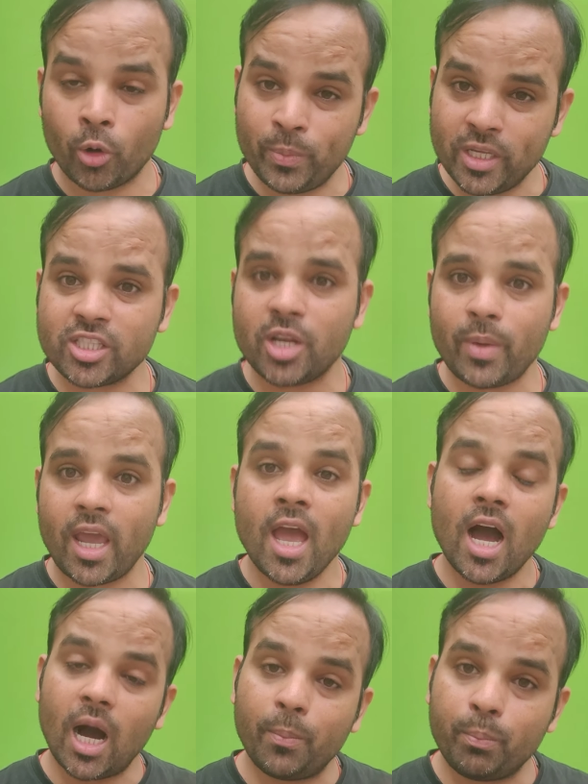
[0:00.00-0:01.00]
और बीस दिन में
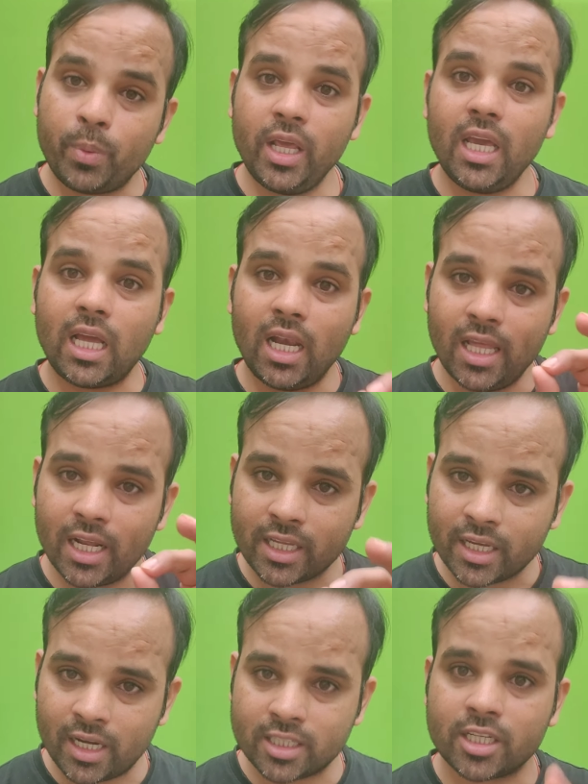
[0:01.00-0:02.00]
आप प्री क्लियर
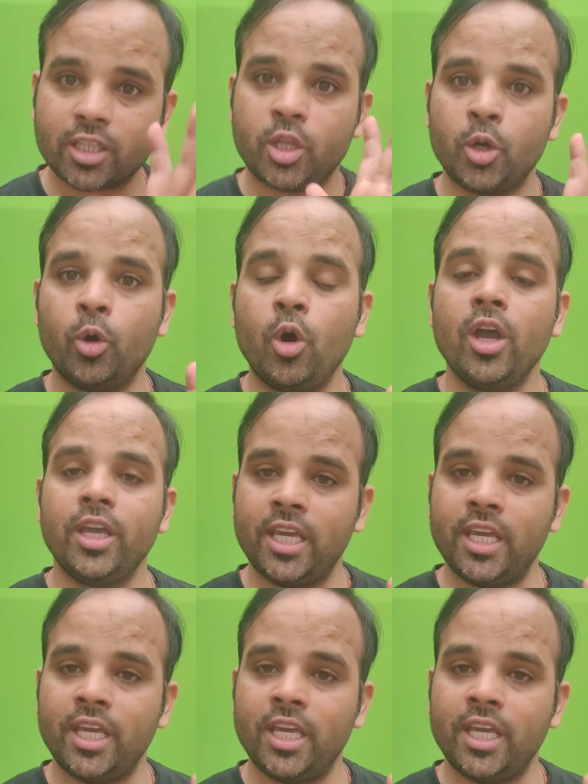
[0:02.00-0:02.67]
कर सकते हो